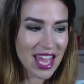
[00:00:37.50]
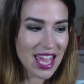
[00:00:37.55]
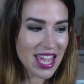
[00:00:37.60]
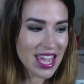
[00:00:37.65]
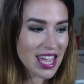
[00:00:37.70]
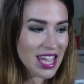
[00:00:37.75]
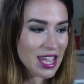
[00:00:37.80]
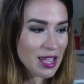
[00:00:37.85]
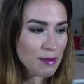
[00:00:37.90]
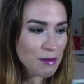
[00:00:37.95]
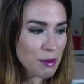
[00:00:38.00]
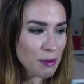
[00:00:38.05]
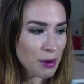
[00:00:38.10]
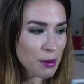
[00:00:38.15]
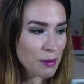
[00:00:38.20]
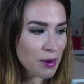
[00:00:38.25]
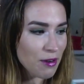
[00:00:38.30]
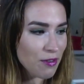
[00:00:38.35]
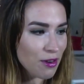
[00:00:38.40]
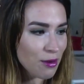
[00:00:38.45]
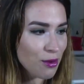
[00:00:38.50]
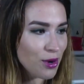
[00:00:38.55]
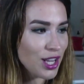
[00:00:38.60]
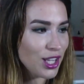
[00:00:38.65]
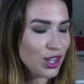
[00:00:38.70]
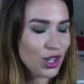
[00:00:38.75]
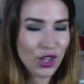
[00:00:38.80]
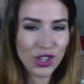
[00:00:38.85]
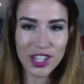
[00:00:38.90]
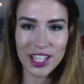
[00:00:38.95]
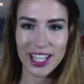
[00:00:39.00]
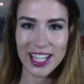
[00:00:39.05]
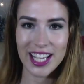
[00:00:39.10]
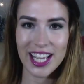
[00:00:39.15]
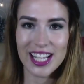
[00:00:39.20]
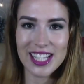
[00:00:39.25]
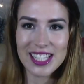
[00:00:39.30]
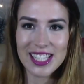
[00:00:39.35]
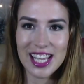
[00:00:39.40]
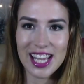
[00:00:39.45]
Y mi primer favorito tiene
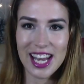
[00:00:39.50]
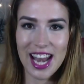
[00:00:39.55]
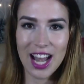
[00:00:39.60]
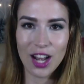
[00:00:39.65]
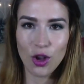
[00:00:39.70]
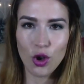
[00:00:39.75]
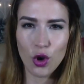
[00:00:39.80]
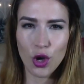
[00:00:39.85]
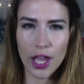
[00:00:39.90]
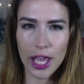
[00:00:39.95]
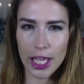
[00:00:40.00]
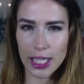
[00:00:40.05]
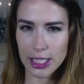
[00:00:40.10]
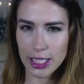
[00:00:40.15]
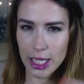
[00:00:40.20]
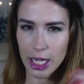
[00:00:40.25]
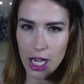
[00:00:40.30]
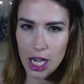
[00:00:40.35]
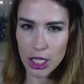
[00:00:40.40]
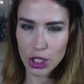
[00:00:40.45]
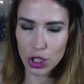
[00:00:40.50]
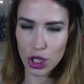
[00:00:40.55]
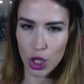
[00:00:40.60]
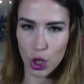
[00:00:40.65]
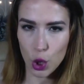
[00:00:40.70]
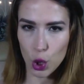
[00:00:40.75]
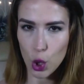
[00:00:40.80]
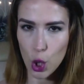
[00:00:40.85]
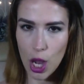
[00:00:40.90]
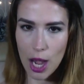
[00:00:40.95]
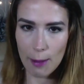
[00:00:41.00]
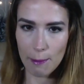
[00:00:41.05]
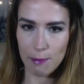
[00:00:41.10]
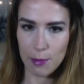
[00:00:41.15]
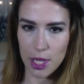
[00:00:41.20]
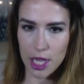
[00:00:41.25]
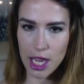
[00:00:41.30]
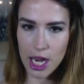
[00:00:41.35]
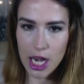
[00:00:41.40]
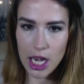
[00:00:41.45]
que ser algo que está relacionado con la
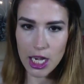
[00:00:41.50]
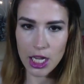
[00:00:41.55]
piel